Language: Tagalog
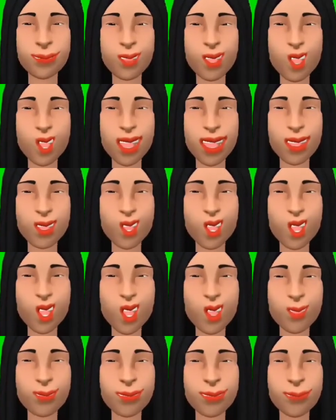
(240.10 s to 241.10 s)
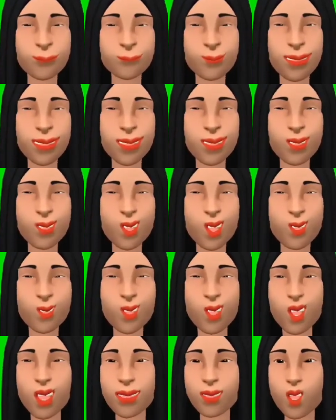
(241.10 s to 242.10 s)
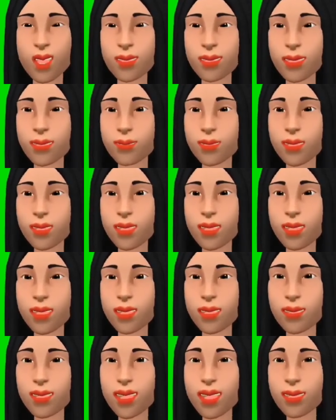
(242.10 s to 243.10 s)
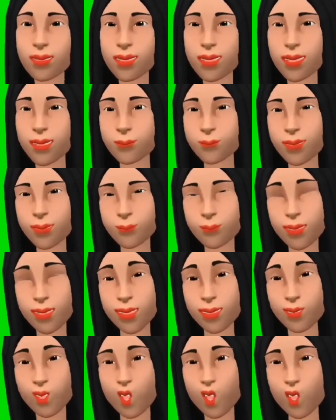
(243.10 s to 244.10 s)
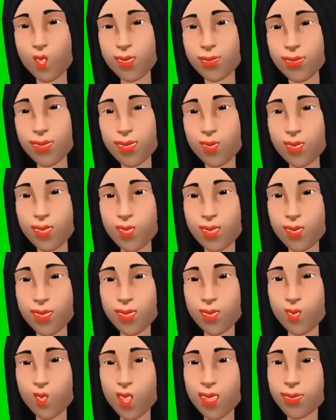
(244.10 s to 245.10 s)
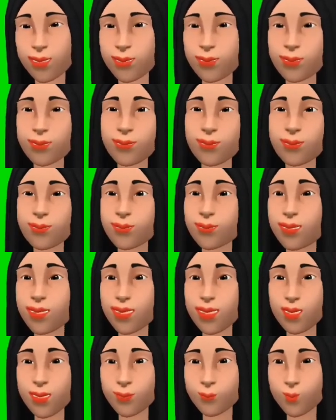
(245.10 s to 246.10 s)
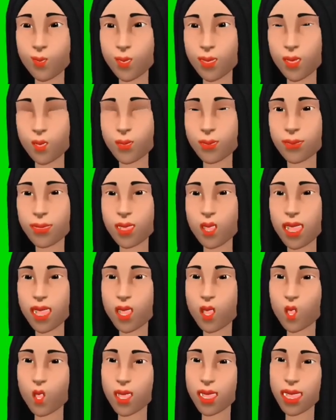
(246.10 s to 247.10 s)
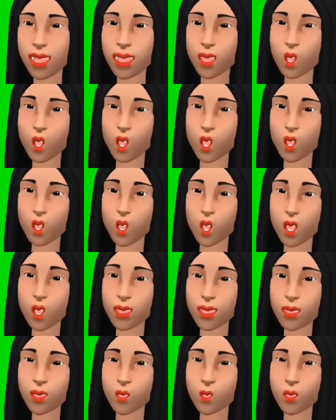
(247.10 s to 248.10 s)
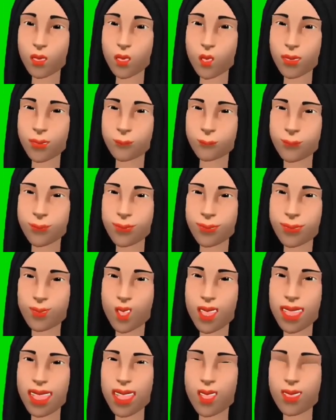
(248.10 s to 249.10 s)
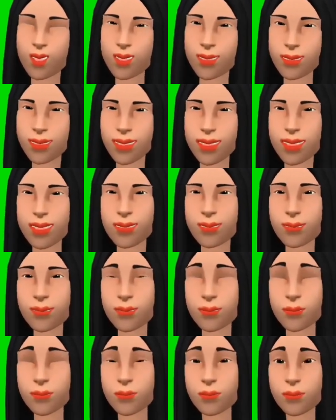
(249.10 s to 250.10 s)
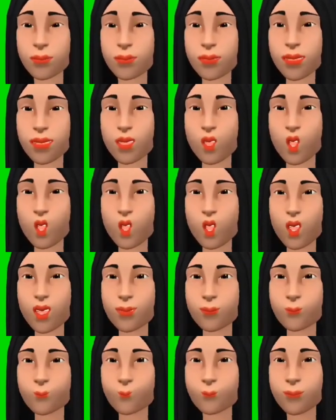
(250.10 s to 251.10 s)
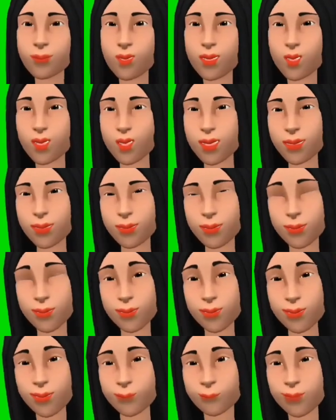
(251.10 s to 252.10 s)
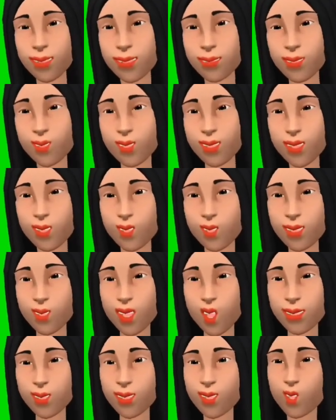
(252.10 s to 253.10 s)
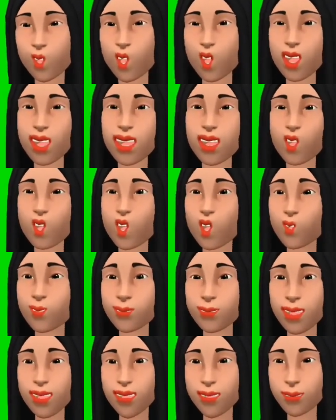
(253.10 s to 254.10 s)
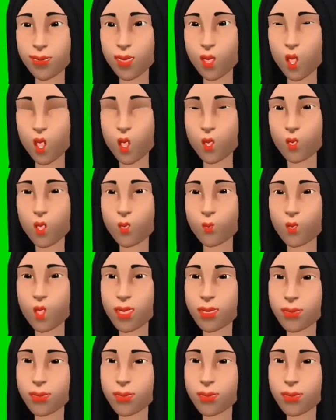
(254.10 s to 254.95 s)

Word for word: Okay, dito na po nagtatapos ang aking ibinahagi sa inyo. Maraming salamat po sa mga taong nag-subscribe na. At kung hindi pa po, i-click nyo lang po ang button na subscribe.